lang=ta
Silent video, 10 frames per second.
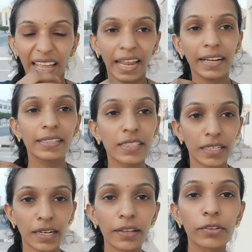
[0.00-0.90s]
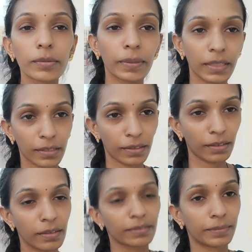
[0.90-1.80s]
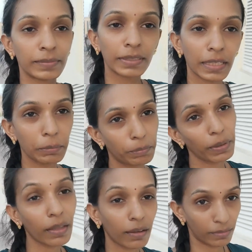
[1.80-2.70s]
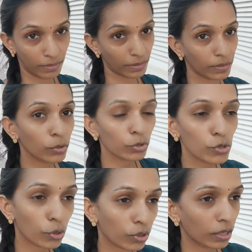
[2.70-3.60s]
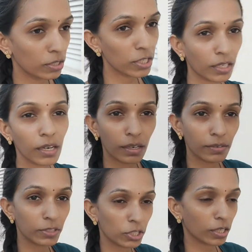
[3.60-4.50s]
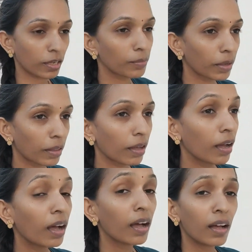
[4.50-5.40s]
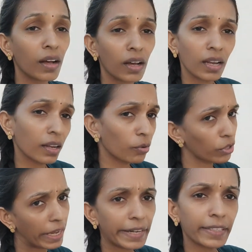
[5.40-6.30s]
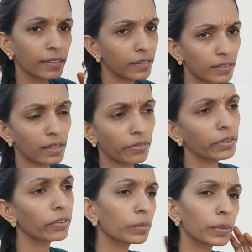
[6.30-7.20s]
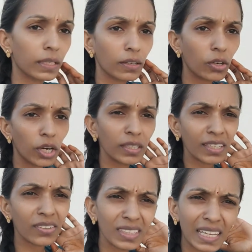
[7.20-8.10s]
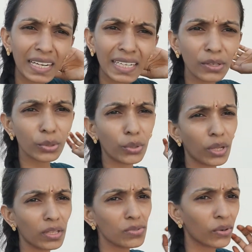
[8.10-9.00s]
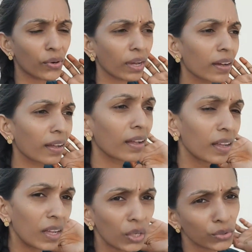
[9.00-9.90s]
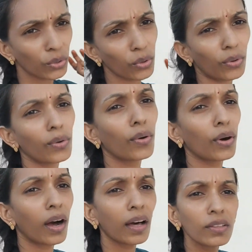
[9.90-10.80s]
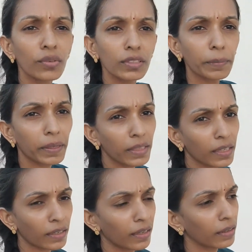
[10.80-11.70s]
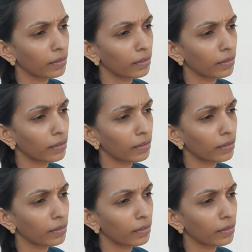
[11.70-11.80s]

அண்டு ஜென்ரலி வந்து பார்த்திங்கன்னா இப்போ தான் அதாவது கொஞ்சம் ஒரு அஞ்சாறு கா வருஷ காலமாக தான் இல்லை இல்லை ஒரு எயிட் இயர்ஸாகவே வந்து பார்த்திங்கன்னா குழந்தைக்கு வந்து தண்ணி கொடுக்கக்கூடாதுன்னு சொல்கிறாங்க ஸோ அது வந்து பார்த்திங்கன்னா